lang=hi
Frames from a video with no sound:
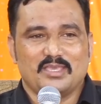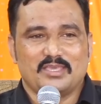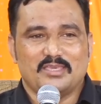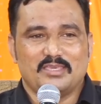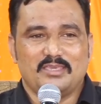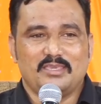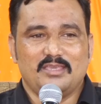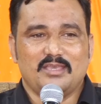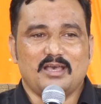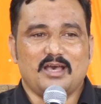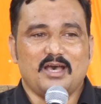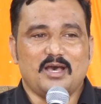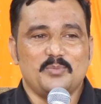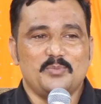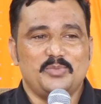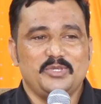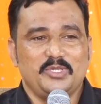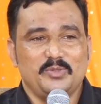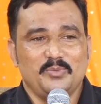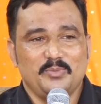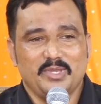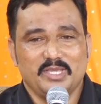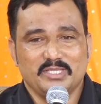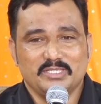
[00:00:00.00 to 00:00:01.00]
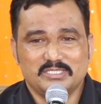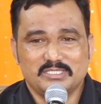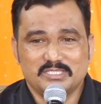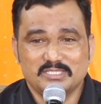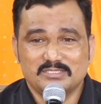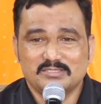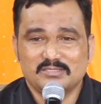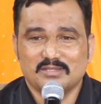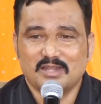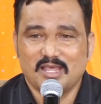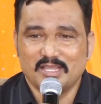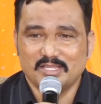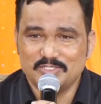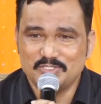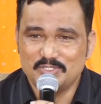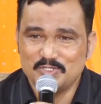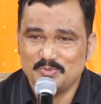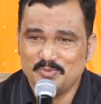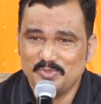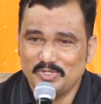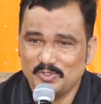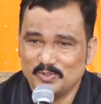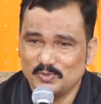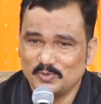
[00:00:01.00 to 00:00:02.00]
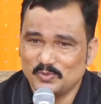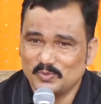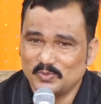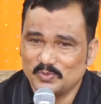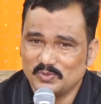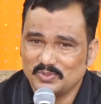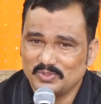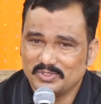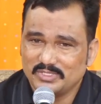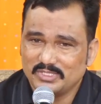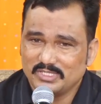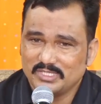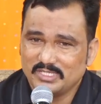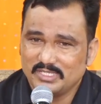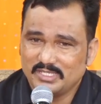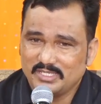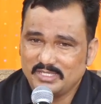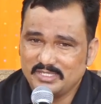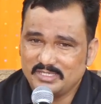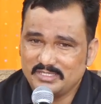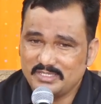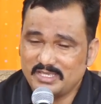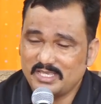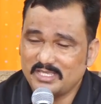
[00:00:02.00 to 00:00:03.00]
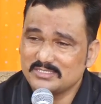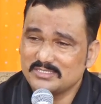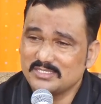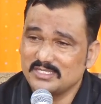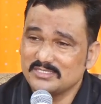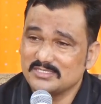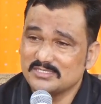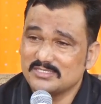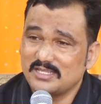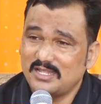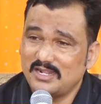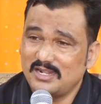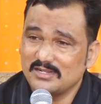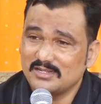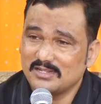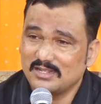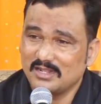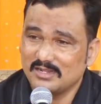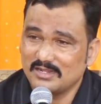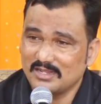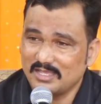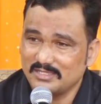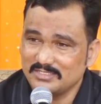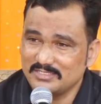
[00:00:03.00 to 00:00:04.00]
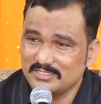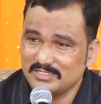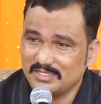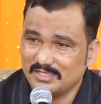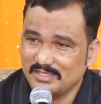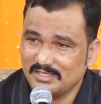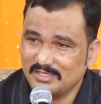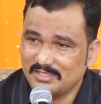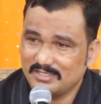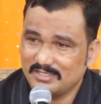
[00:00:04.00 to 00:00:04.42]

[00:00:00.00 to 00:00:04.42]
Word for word: कि अभी मैं जिस राज्य में हूं यह संसार का राज्य है